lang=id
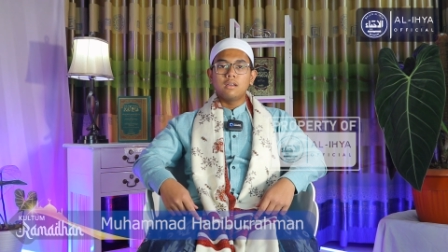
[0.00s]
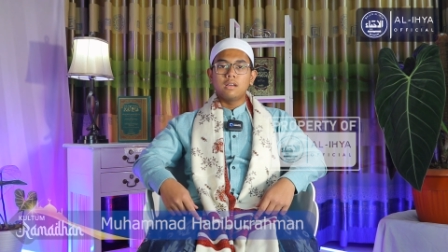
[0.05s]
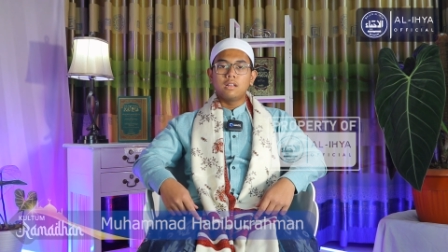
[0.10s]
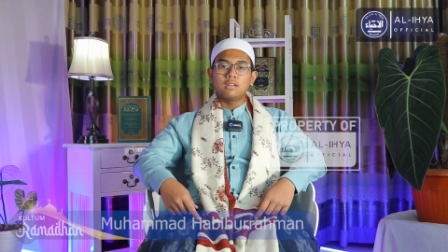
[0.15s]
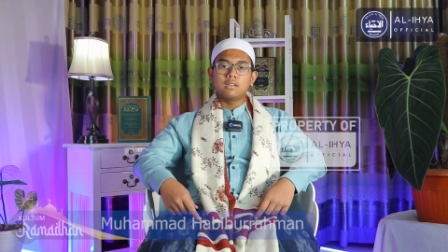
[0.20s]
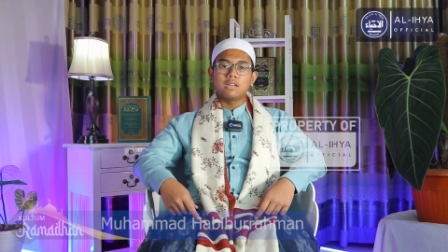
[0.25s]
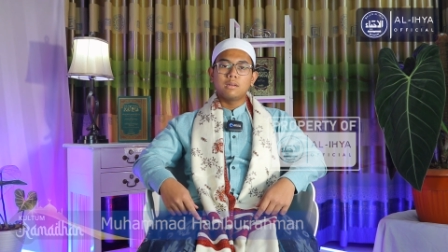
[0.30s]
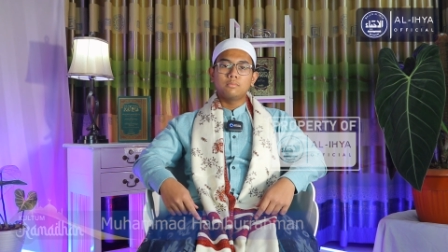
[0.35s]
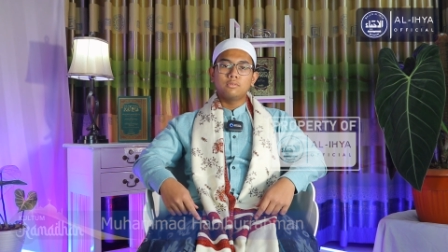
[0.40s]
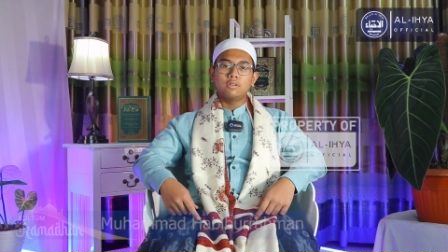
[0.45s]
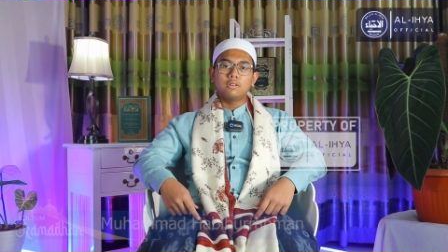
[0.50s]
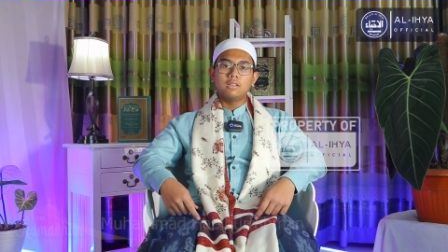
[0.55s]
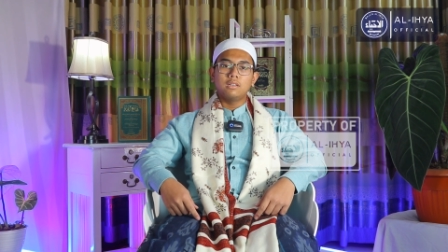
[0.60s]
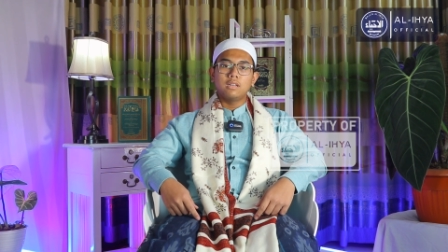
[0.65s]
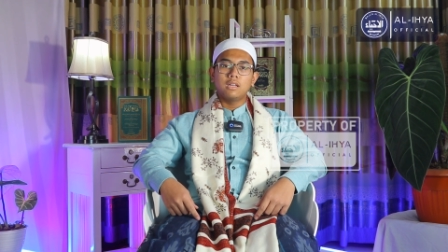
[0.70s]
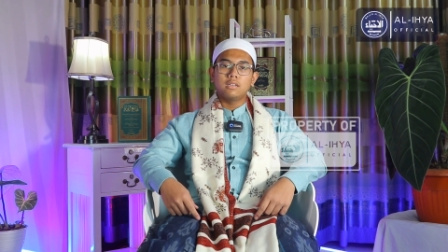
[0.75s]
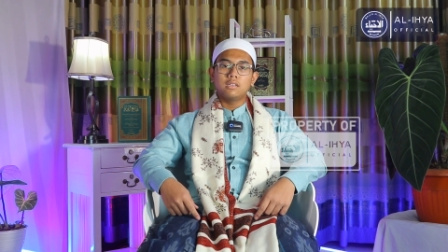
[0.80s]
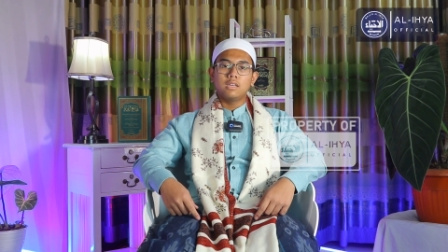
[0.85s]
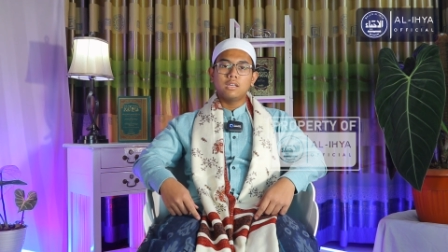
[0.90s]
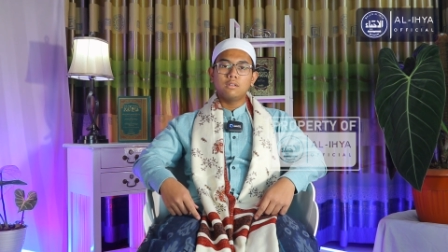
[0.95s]

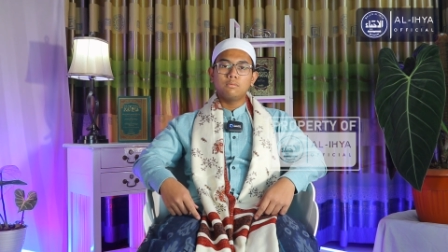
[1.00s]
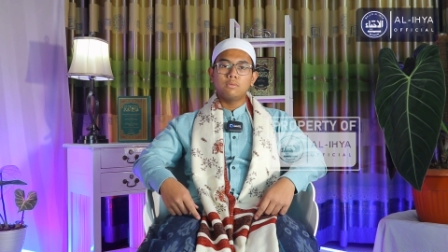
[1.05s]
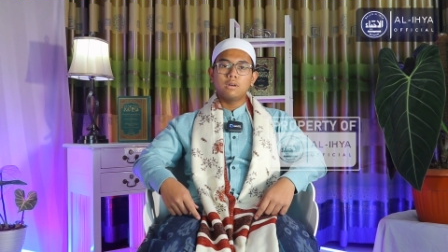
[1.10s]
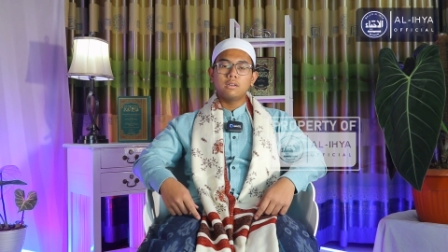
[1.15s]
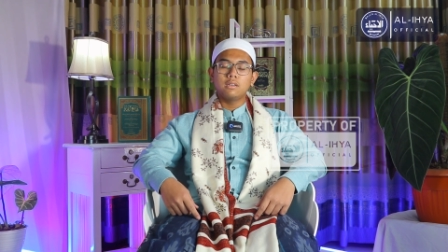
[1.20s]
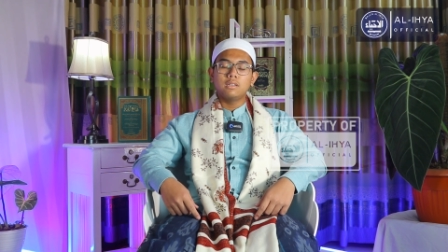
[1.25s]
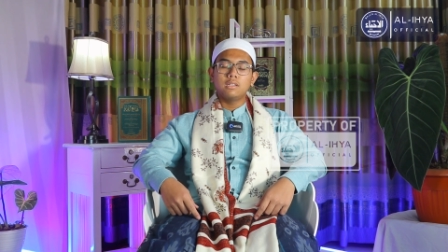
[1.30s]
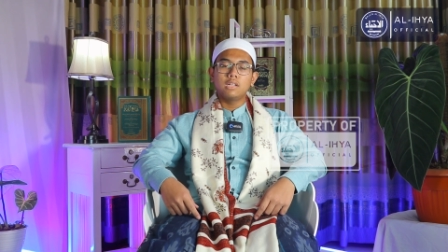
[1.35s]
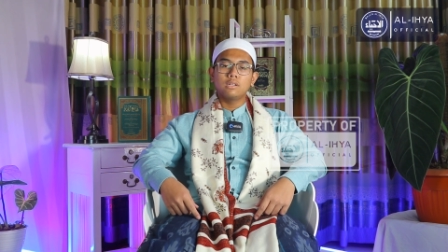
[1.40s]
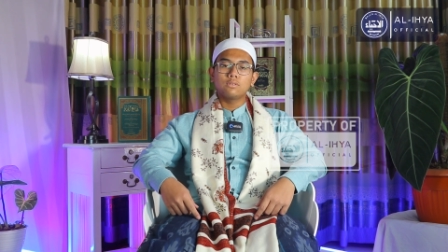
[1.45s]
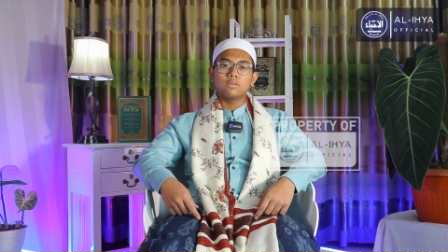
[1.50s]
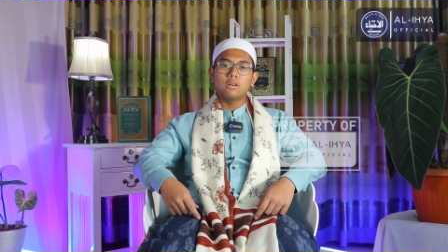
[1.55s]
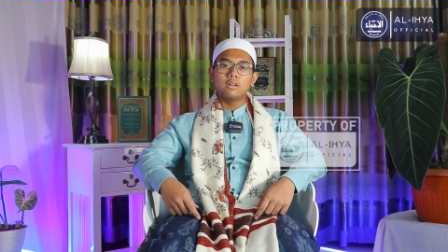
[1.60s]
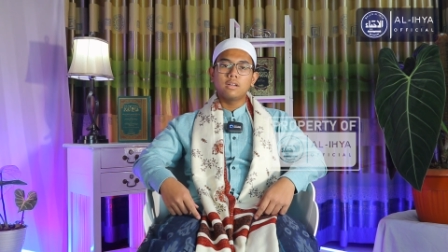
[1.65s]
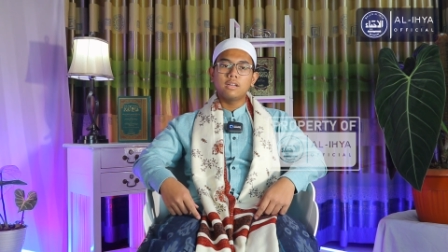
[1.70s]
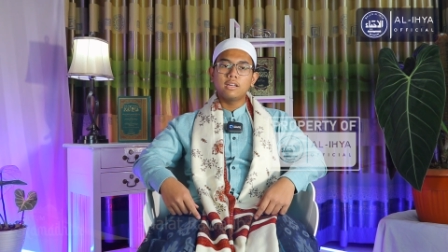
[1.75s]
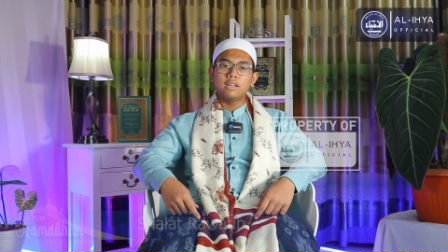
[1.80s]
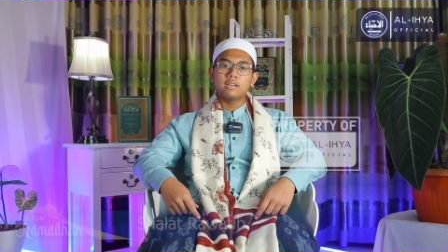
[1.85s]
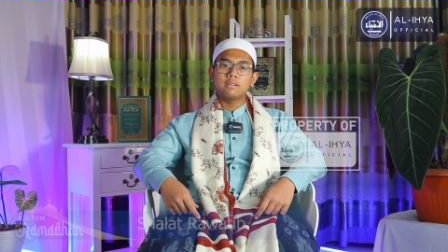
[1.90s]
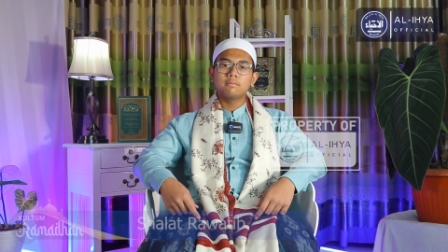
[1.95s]
alhamdulillahil wahidil
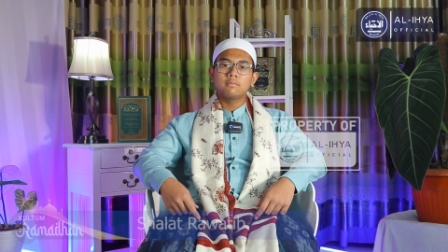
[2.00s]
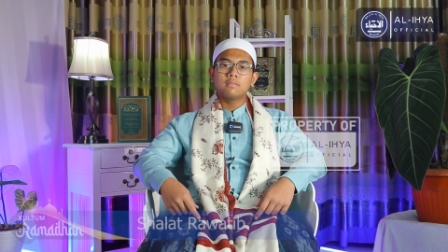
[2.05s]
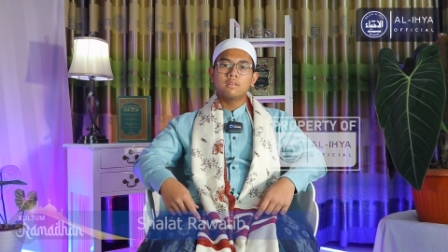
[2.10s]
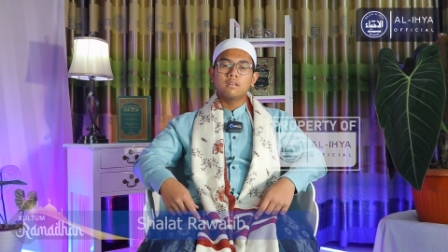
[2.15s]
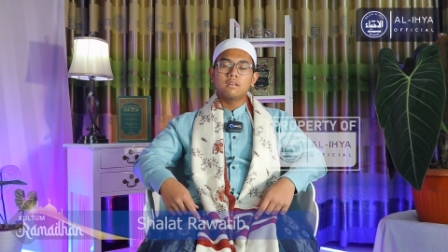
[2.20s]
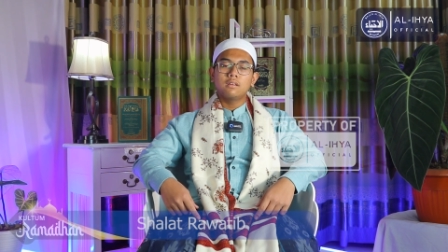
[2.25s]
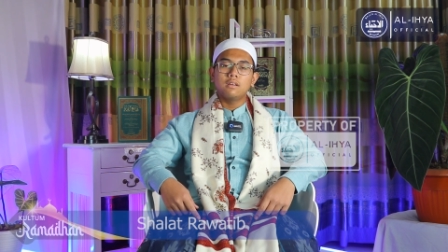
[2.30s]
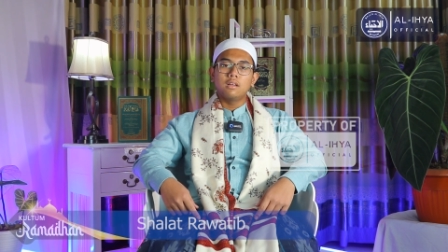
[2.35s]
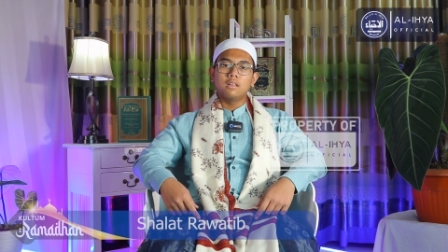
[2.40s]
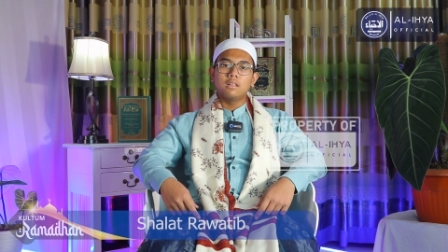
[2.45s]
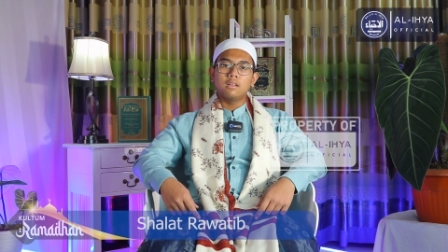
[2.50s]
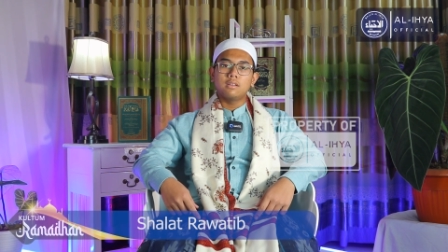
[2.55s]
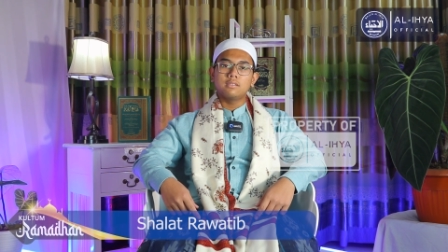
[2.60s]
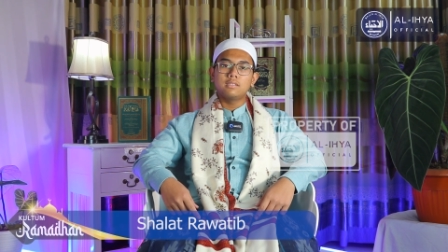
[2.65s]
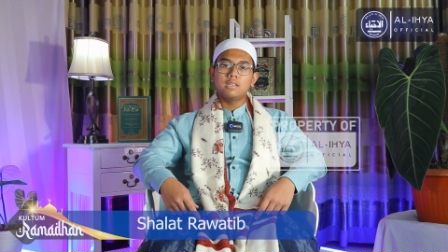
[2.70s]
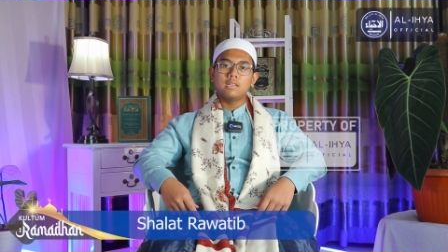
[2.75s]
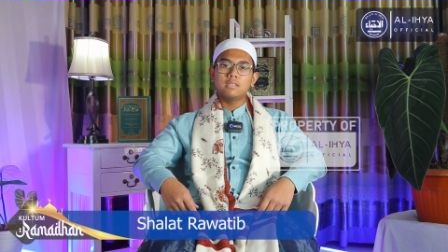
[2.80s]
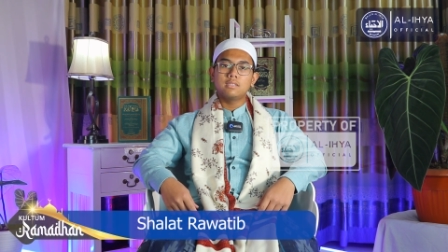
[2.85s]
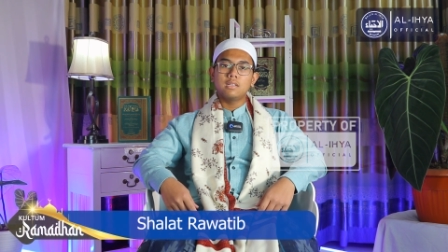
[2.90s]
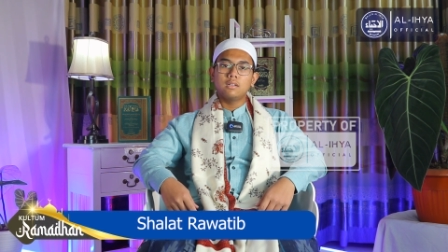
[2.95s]
qahar,
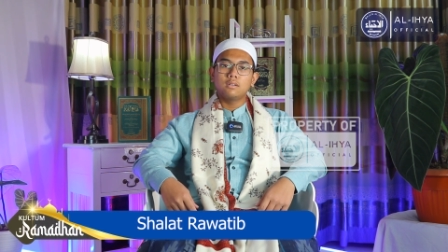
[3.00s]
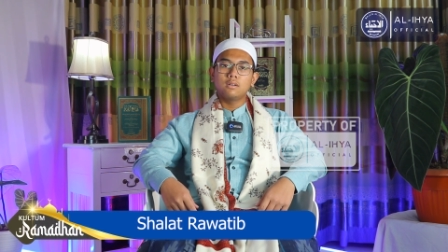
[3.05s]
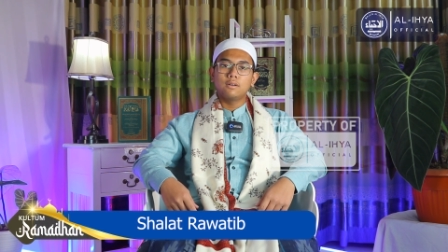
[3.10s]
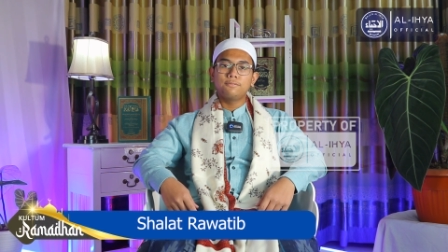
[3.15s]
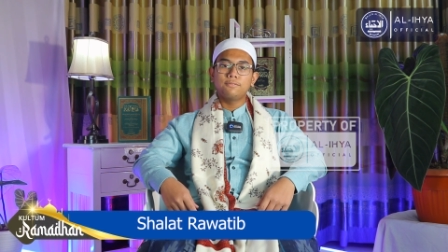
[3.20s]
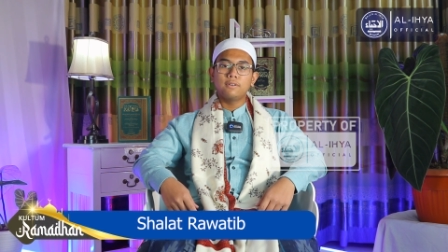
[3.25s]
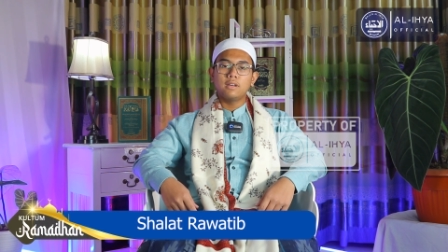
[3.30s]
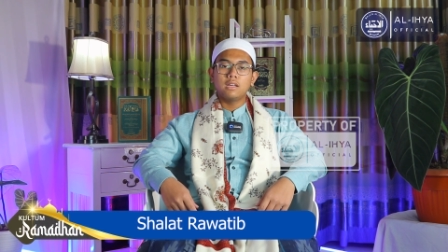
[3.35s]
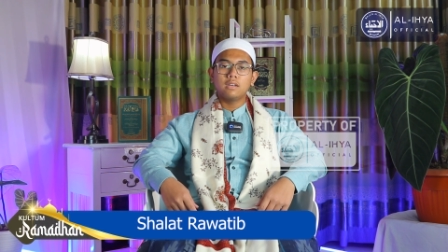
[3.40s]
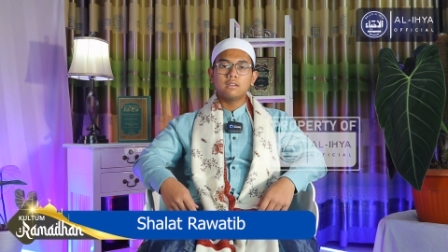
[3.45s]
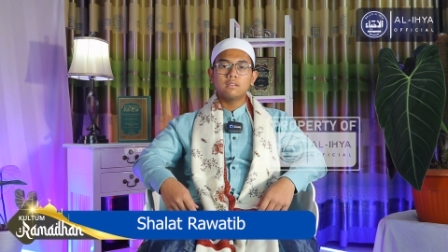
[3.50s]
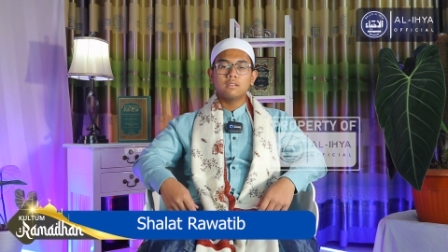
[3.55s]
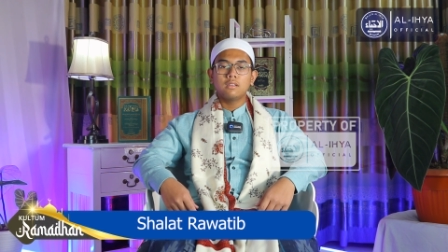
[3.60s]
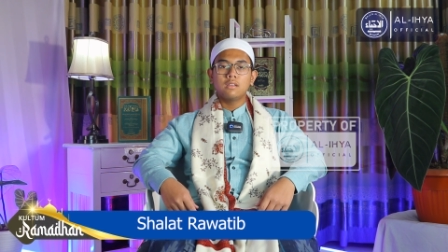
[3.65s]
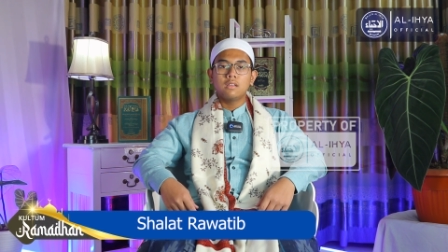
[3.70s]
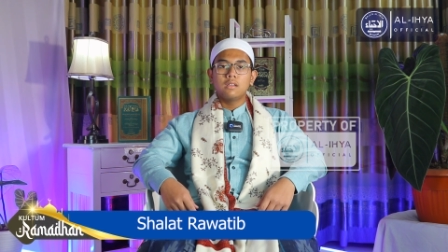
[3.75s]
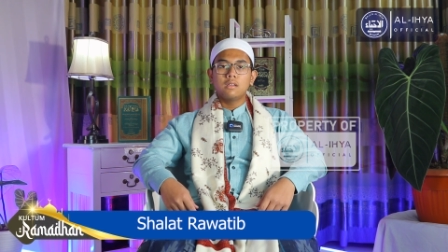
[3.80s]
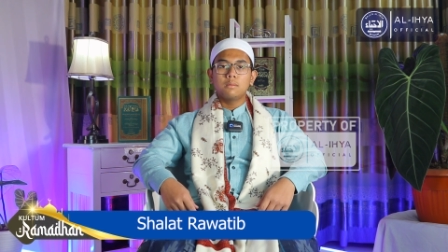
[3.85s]
al-azizil ghaffar,